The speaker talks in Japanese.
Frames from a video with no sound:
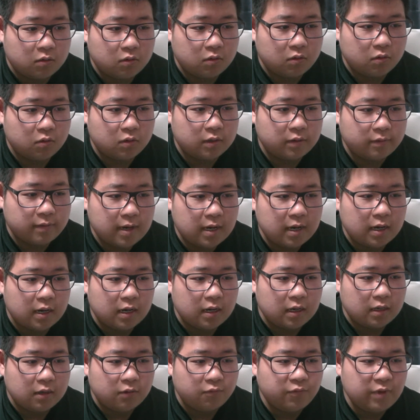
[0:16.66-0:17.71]
俺は、
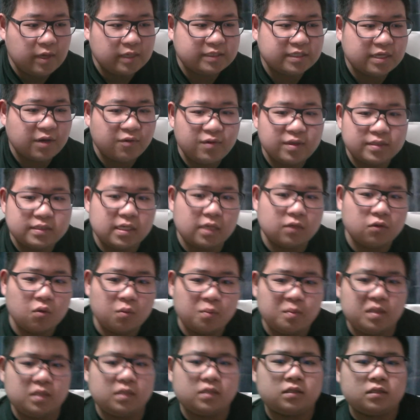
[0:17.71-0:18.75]
ウェザウェザの
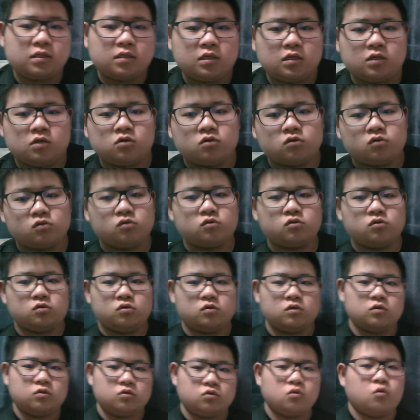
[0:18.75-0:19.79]
実っていう
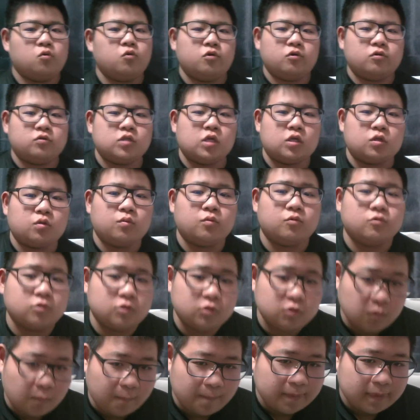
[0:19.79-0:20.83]
能力だと思うんで
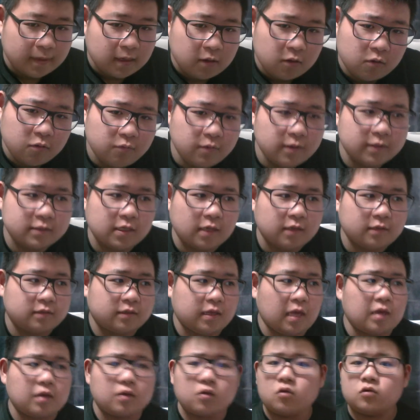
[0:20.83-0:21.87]
すよ。ウェザ、
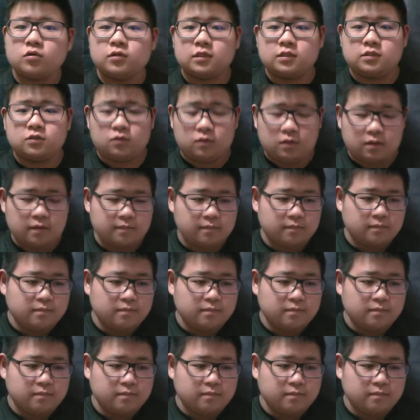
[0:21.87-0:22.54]
天候ですよね。